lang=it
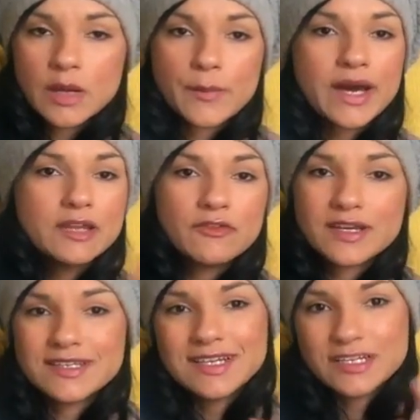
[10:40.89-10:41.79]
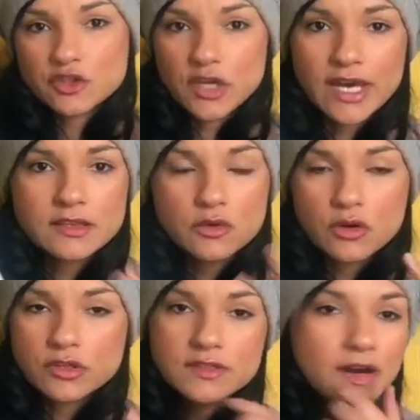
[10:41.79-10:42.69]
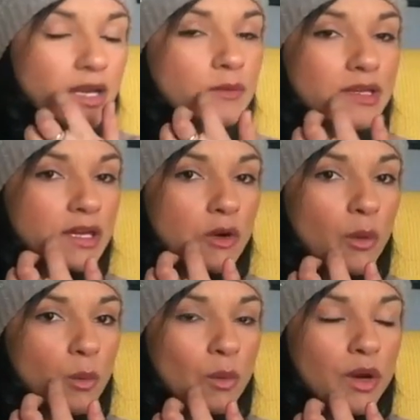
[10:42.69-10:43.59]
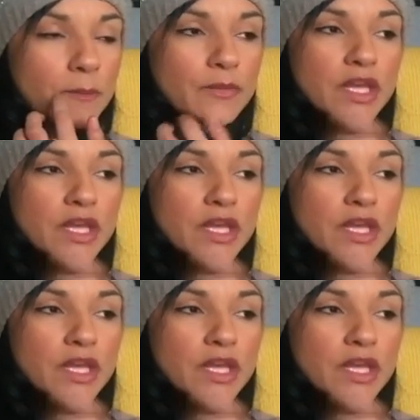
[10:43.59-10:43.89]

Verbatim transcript: mangiare magari fare delle ricette o cose varie perché comunque